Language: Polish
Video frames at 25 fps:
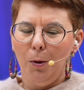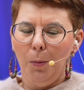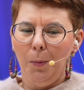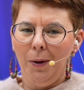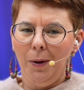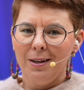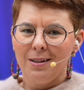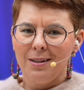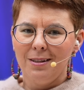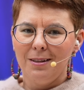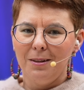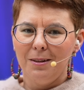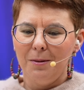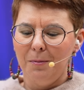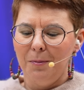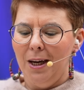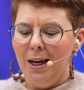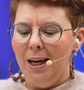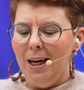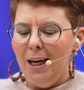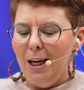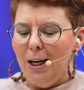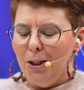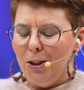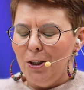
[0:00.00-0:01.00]
pasji.
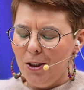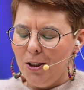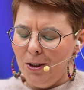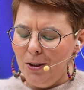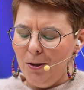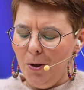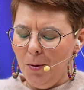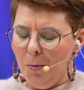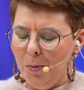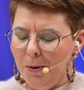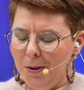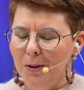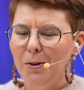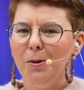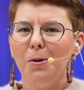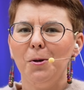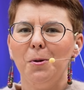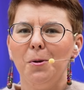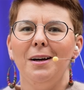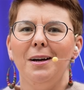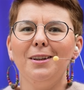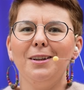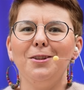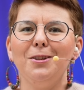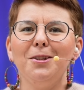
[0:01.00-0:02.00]
Dzień dobry
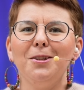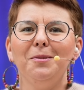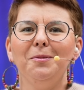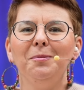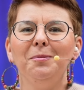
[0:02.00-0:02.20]
Norbercie.